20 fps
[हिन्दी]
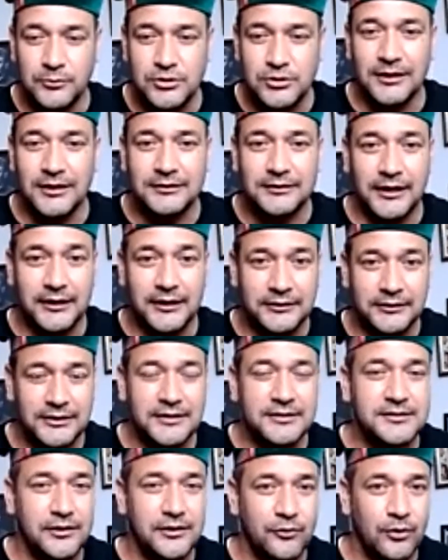मुझे लगता है
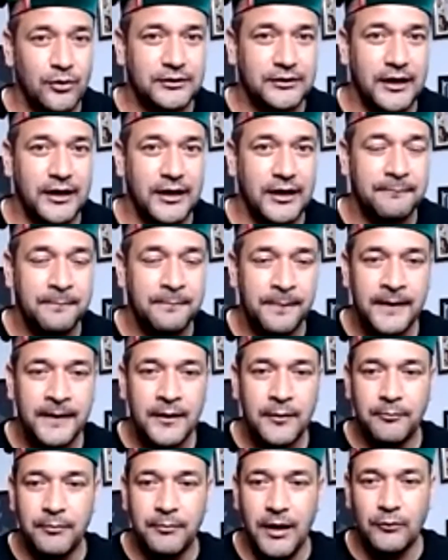इतनी जरूरत है
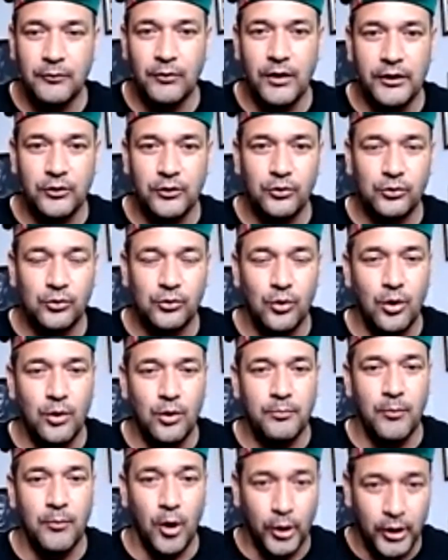बागवानों को
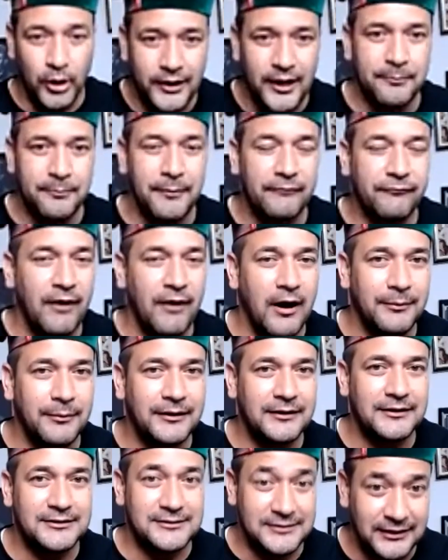मॉडर्न एप्पल
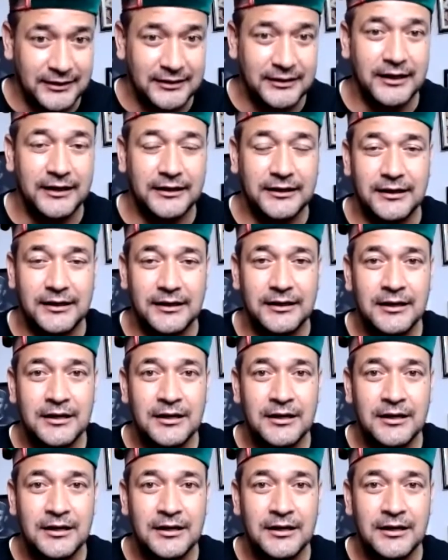फार्मिंग सीखने की